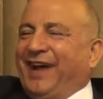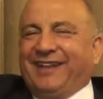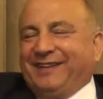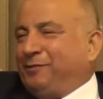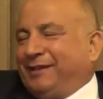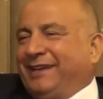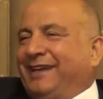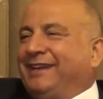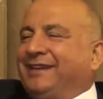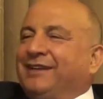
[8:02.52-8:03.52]
فهذه
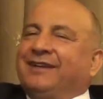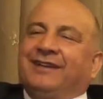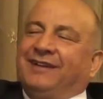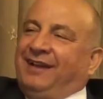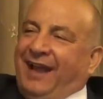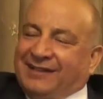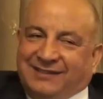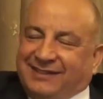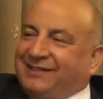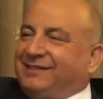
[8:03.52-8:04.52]

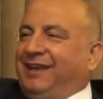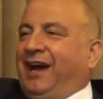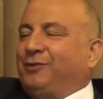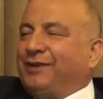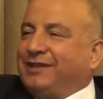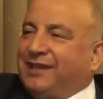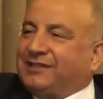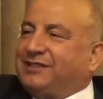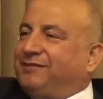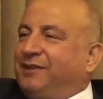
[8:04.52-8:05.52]
الحج تحاول
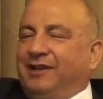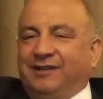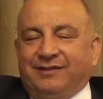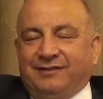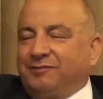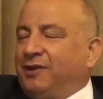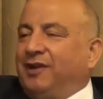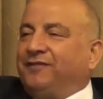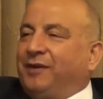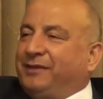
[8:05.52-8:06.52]
تنشف ال...
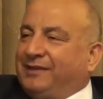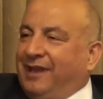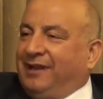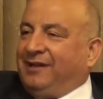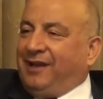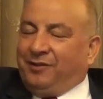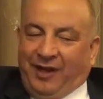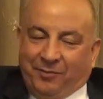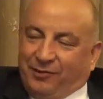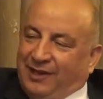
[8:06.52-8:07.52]
فبالتالي يعني
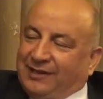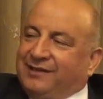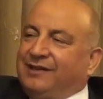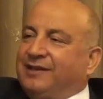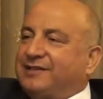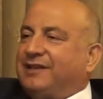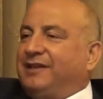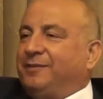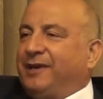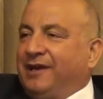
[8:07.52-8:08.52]
الحمد لله قدرنا
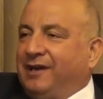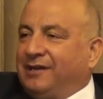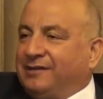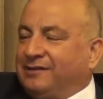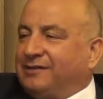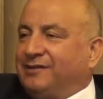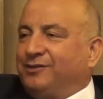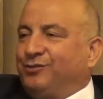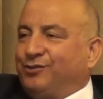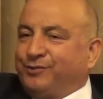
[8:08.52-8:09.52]
نصل لمرحله
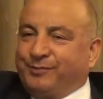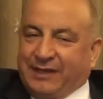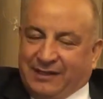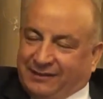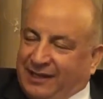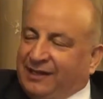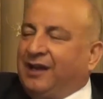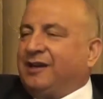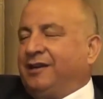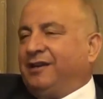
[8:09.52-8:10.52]
انه بدات انا
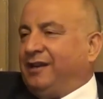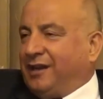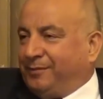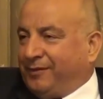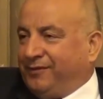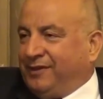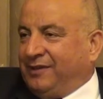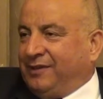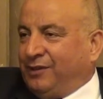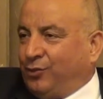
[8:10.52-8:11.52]
أك... انا الاكبر
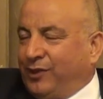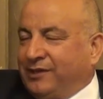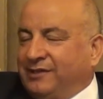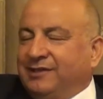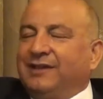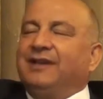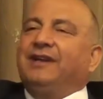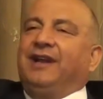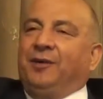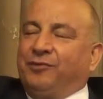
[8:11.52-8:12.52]
في اخواني
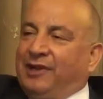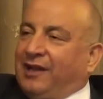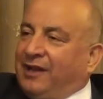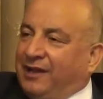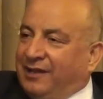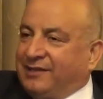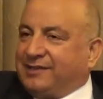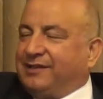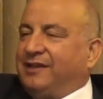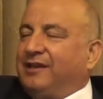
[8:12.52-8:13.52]
الحمد لله
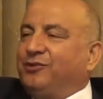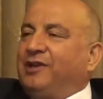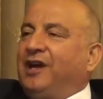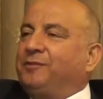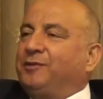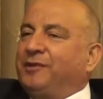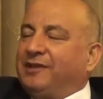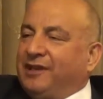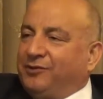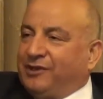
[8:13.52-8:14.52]
اخلصت الثانويه العامه من
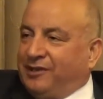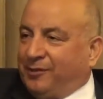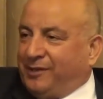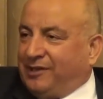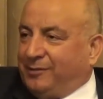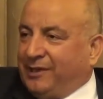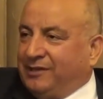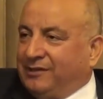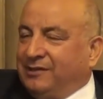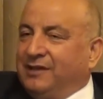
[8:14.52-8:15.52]
ثانويه اربد
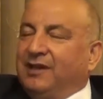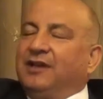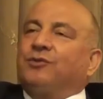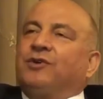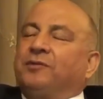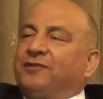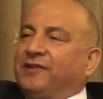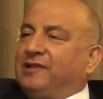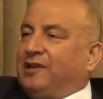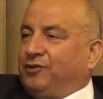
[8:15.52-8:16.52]
للبنين ومن
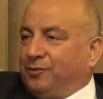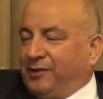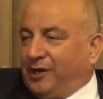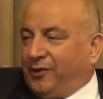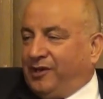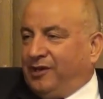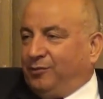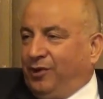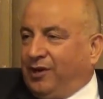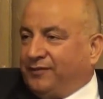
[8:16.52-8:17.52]
فضل الله كنت من اوائل
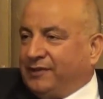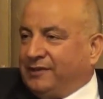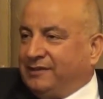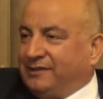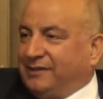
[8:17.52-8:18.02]
المحافظه